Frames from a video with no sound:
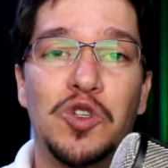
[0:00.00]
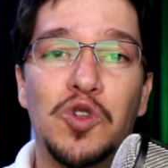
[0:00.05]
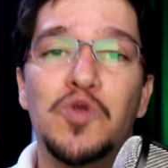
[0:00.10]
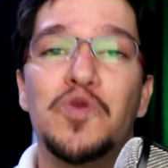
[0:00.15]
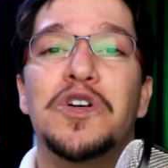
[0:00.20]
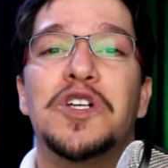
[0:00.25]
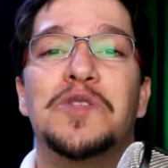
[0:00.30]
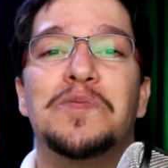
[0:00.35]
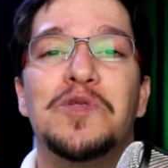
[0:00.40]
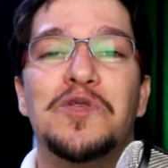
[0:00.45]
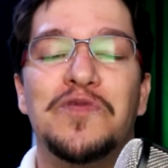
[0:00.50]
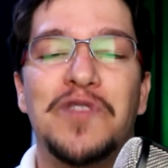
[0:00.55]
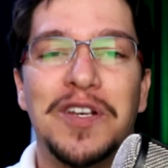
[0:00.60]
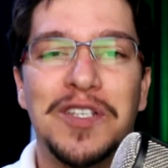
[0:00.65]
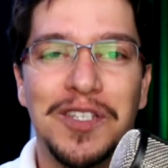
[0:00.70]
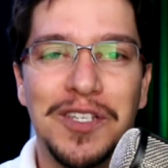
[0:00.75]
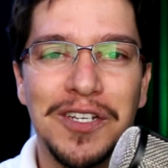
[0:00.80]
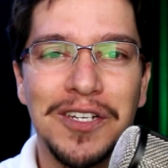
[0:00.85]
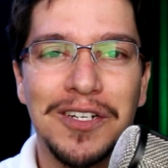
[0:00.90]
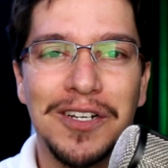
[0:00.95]
duas mil
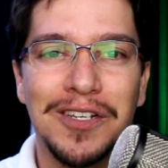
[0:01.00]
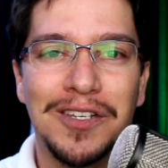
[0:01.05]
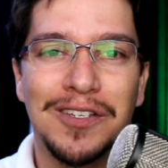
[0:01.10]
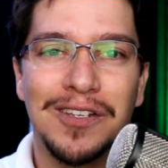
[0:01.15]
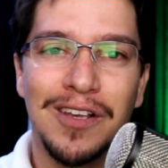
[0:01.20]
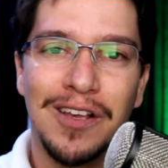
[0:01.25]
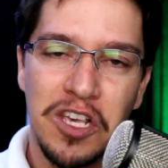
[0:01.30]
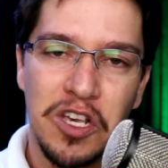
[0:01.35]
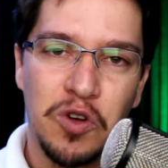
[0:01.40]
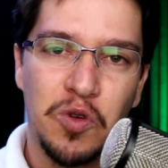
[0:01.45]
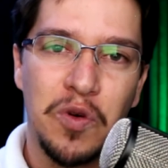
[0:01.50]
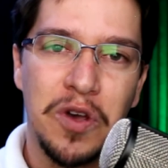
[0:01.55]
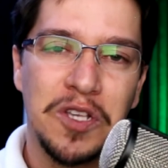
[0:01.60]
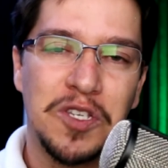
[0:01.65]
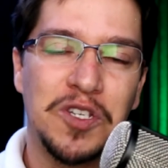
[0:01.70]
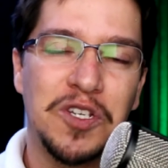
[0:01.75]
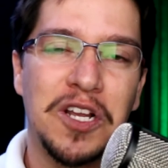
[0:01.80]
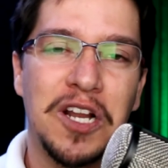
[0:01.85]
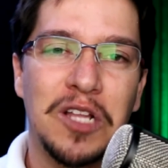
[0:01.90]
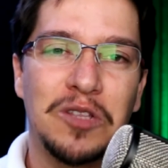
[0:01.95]
vacinas e com
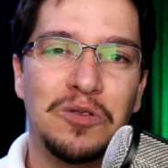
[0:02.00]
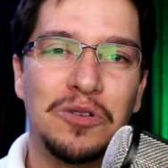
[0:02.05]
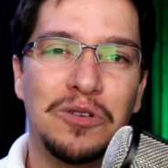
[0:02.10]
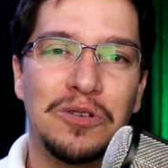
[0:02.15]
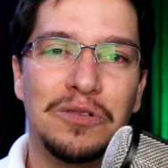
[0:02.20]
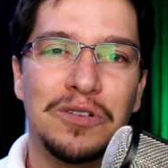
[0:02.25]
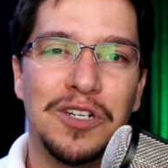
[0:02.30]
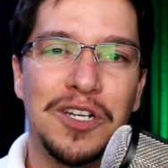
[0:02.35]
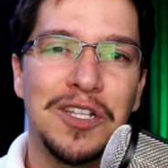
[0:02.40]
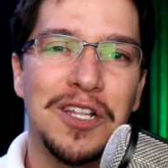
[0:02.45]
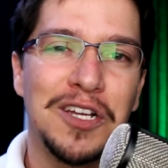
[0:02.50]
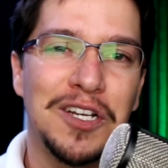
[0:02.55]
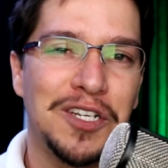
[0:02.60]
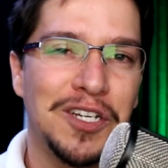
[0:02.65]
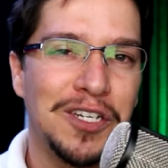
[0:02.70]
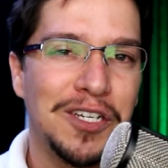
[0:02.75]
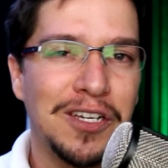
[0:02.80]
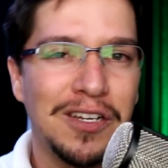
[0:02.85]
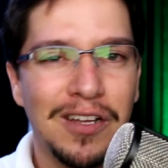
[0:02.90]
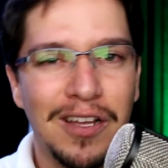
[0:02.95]
esse gerador de
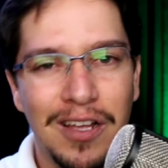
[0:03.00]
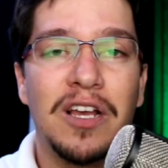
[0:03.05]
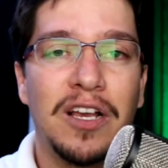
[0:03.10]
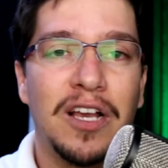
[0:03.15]
energia